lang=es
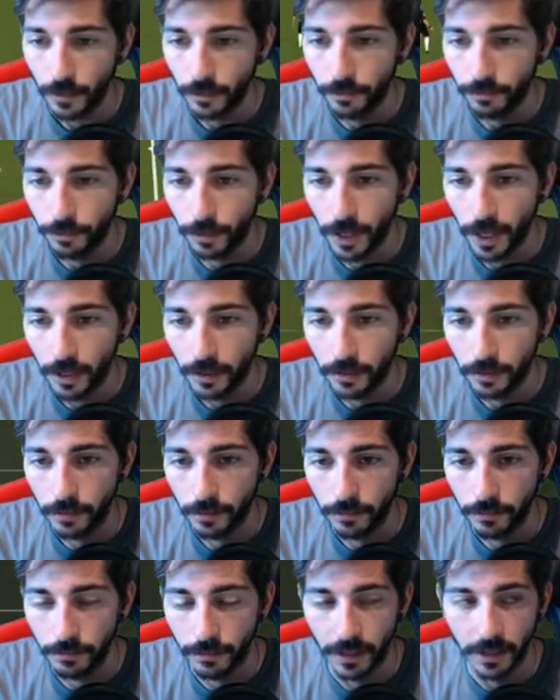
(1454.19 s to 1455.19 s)
Fuera.
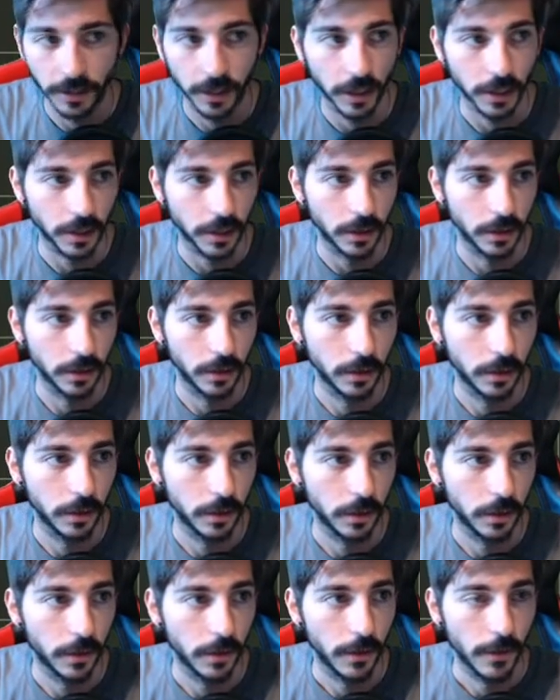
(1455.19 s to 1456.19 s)
Bien, Sergi.
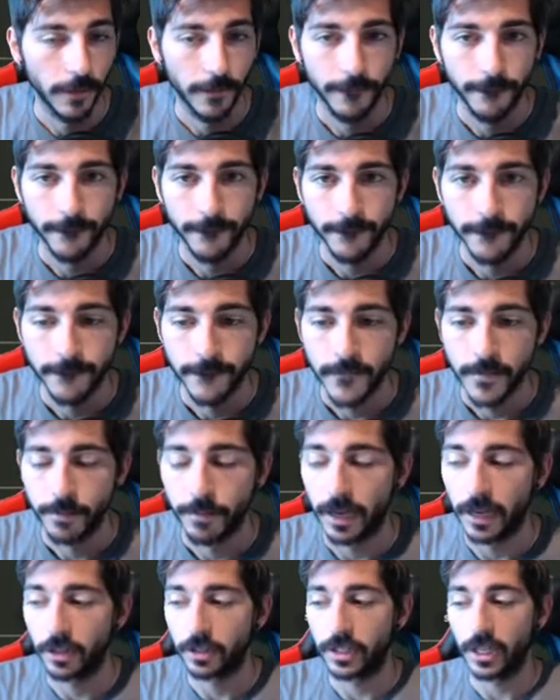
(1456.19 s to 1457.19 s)

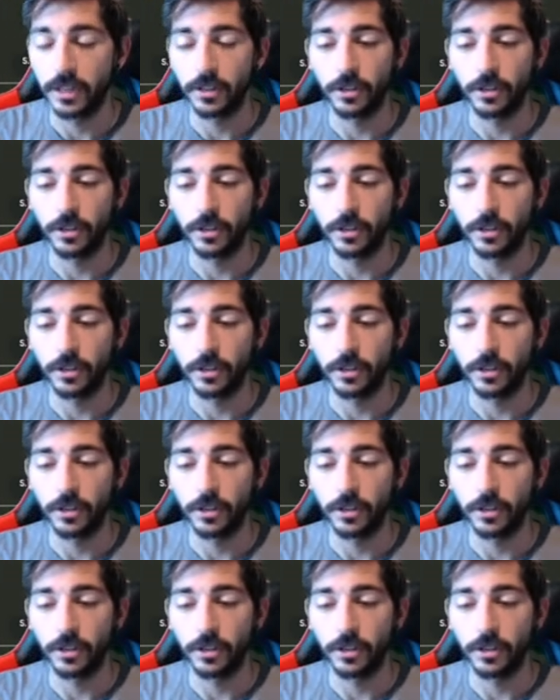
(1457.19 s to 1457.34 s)
Vale, nos quedan